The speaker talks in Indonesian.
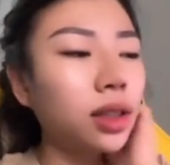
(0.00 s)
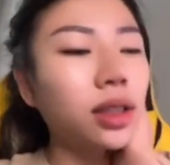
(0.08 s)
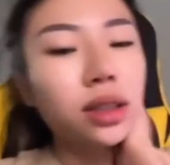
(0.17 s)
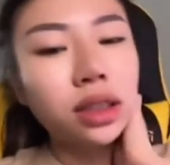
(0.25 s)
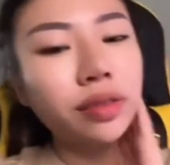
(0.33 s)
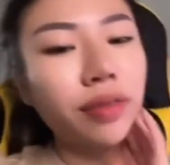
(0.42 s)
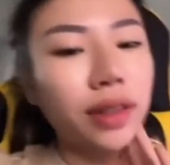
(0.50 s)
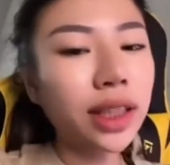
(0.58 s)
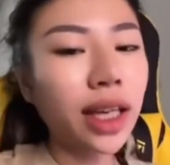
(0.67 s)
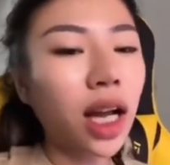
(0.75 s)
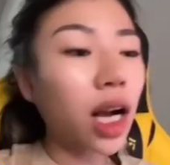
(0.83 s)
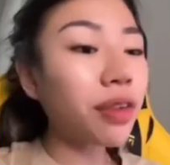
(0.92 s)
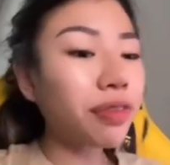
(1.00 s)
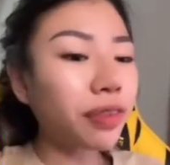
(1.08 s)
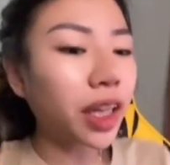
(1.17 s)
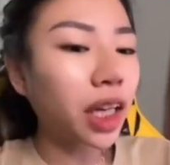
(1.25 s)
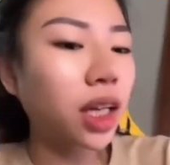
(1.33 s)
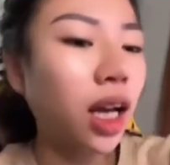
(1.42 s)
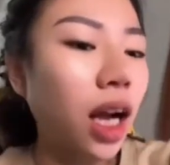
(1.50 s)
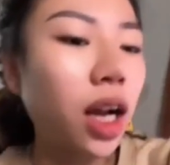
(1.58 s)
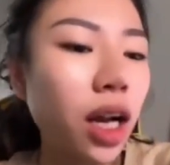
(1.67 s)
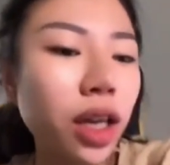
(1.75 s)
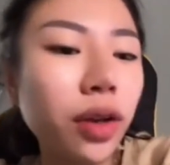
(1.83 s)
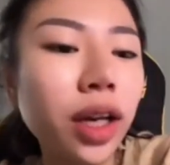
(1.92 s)
Sifatnya kagak freak,
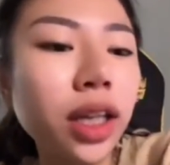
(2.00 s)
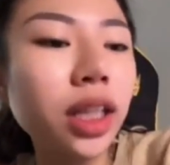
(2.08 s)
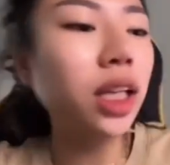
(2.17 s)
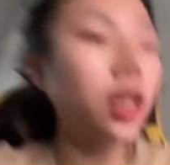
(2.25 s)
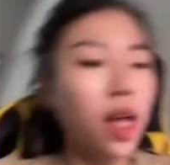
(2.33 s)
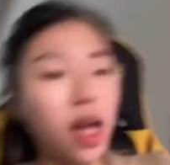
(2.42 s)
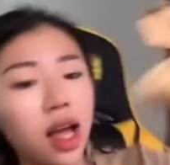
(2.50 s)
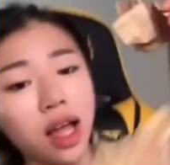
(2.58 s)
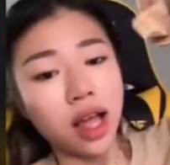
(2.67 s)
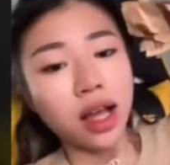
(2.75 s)
kagak kayak orang gila.